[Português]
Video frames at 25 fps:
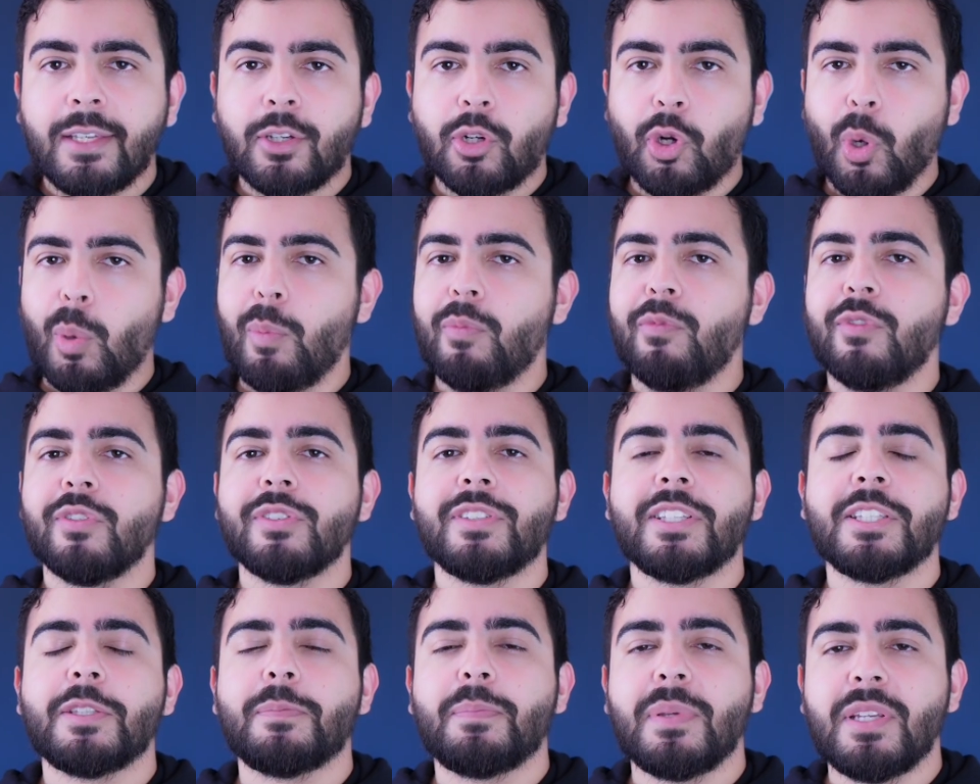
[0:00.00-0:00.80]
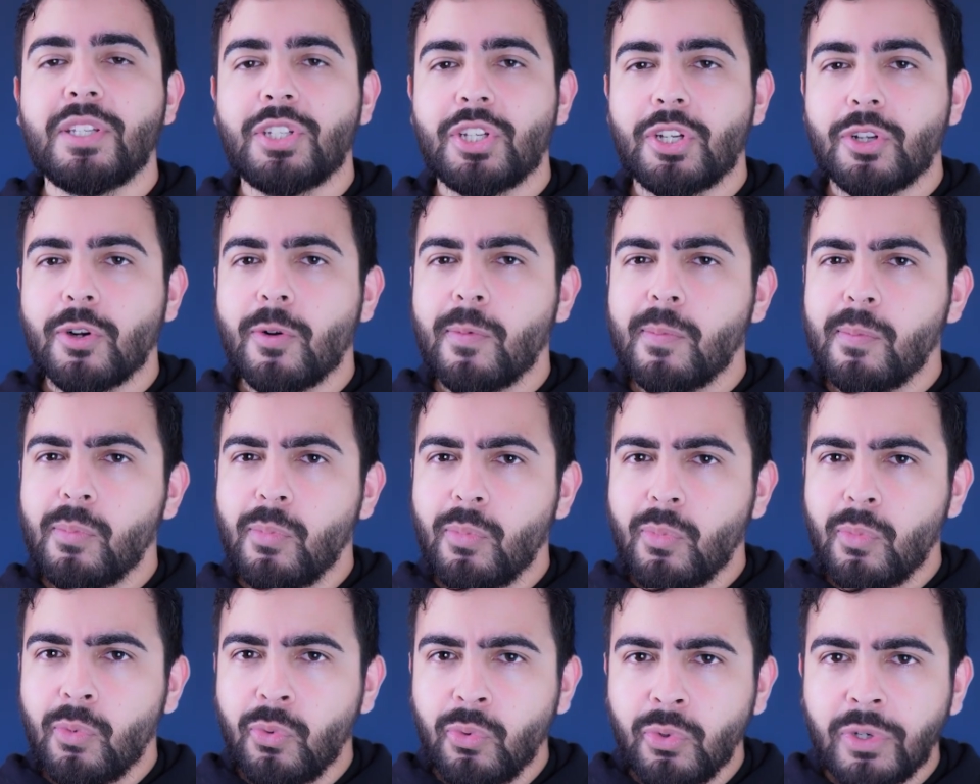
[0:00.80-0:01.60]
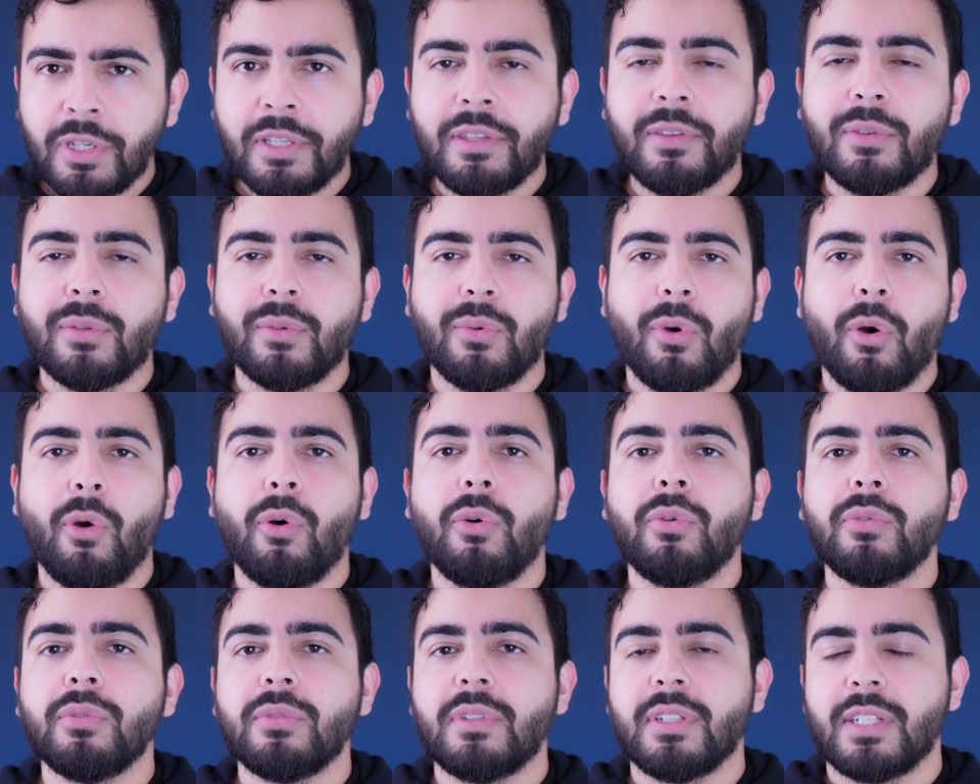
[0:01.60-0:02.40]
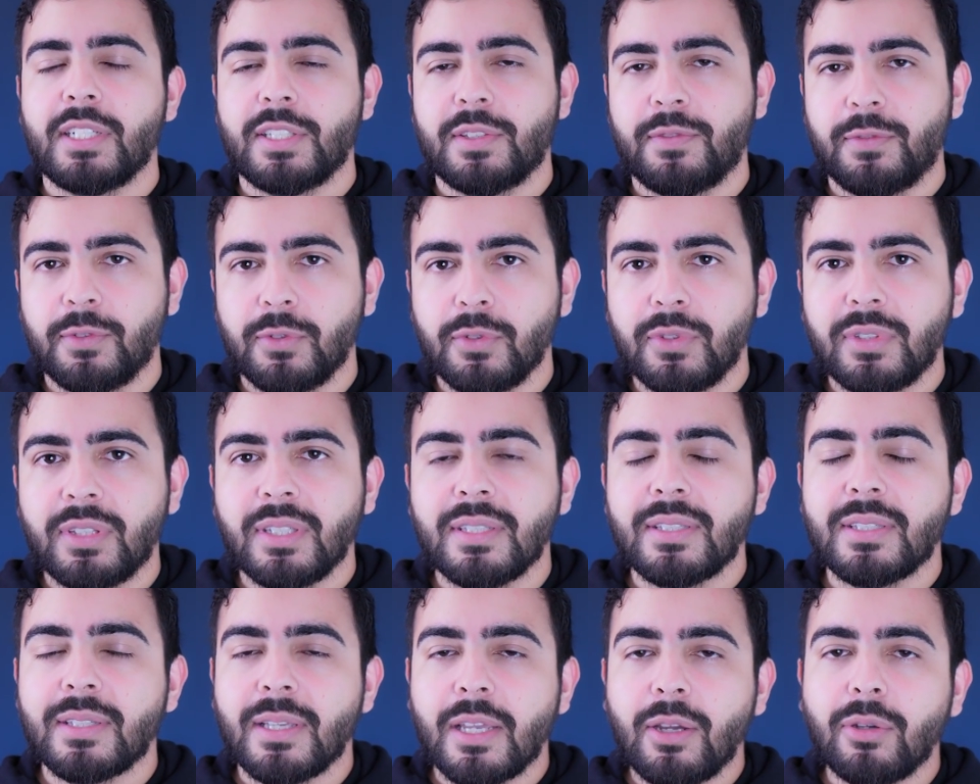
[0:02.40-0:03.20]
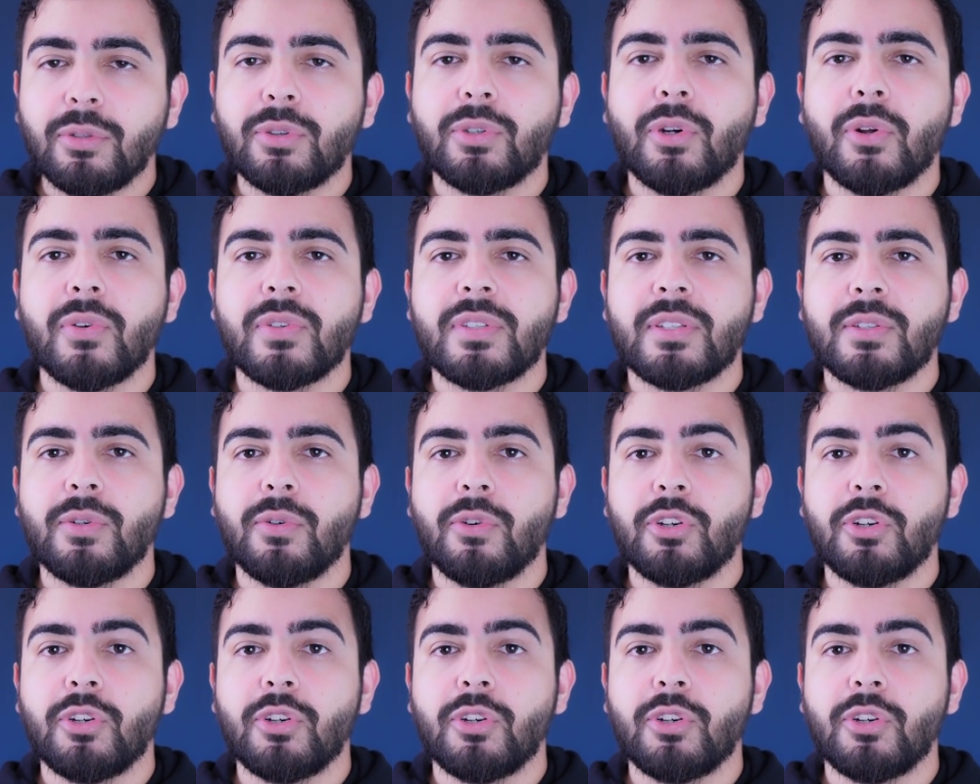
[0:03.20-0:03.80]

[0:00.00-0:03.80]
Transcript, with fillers: E como vocês pediram muito outras frutas, eu trouxe